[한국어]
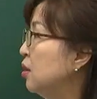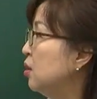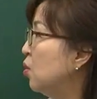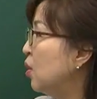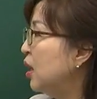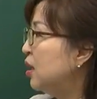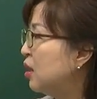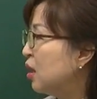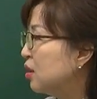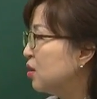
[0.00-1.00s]
의도가
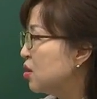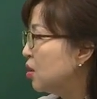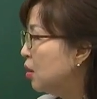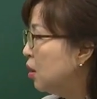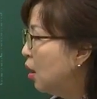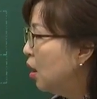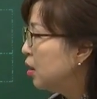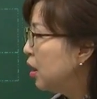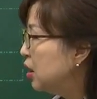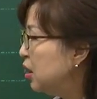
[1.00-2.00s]
있다라는 거죠.
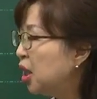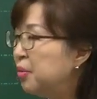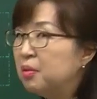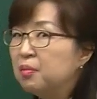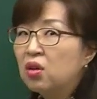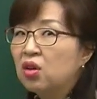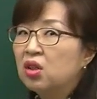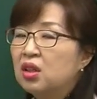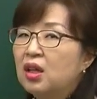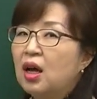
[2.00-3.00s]
네, 의려면
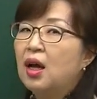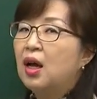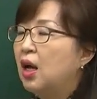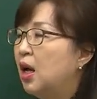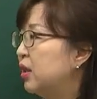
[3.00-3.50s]
멀었다.